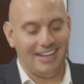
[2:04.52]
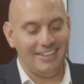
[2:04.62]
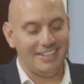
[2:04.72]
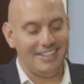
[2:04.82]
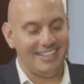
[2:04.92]

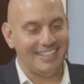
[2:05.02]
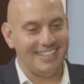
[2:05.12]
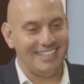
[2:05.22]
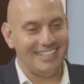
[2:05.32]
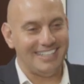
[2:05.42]
تعالى
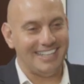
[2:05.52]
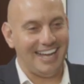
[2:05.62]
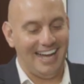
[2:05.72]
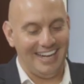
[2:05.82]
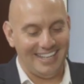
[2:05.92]
نحكي
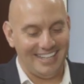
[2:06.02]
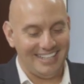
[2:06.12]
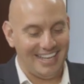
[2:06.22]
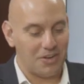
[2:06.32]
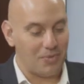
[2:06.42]

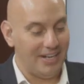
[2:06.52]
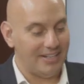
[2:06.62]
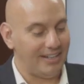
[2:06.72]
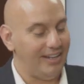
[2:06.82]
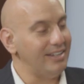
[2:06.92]
على انواع
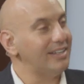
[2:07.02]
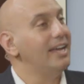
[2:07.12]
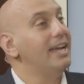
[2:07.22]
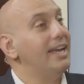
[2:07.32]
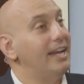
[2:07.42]
الكعك
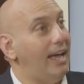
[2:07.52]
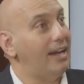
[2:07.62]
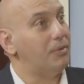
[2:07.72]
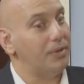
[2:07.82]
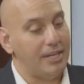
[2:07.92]

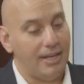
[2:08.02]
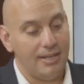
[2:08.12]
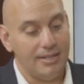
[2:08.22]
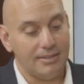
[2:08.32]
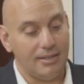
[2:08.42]

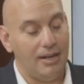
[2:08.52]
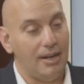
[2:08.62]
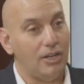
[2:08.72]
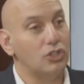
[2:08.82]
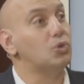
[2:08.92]
الحلويات
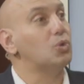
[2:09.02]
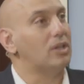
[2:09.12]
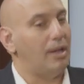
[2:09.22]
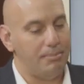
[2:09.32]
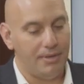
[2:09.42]
اللي
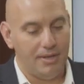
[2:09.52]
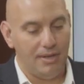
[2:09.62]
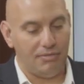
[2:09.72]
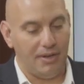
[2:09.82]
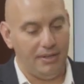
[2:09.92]
تطلب
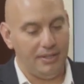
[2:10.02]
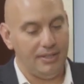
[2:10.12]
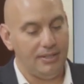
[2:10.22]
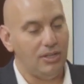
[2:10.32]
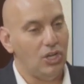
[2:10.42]
في
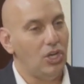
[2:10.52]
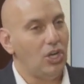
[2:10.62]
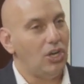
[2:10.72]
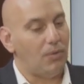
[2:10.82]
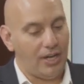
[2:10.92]
العيد
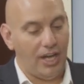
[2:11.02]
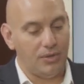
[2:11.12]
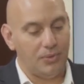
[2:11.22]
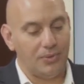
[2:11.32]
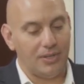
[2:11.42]
ونحن
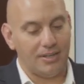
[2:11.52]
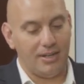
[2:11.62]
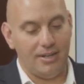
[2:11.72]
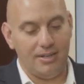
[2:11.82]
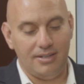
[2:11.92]

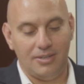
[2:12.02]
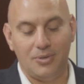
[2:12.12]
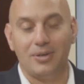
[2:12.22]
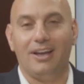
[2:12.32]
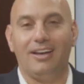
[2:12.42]
نرى
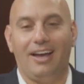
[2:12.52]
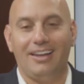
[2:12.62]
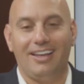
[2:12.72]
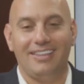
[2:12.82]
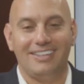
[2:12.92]
هنا على
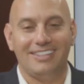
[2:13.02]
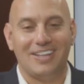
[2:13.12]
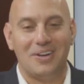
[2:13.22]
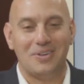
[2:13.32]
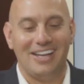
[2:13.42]
هذه
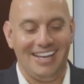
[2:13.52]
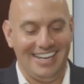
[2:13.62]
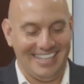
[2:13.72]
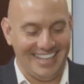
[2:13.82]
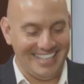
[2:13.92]
الطاولة
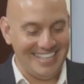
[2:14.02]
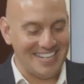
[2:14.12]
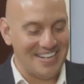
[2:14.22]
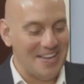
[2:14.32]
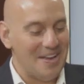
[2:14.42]

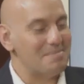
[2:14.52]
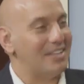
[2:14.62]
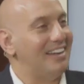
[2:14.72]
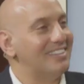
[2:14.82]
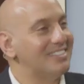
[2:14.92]
الكثير من
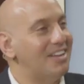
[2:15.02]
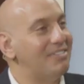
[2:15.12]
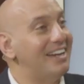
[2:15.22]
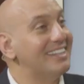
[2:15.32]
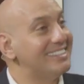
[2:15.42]

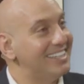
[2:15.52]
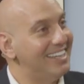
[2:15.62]
الأصناف التي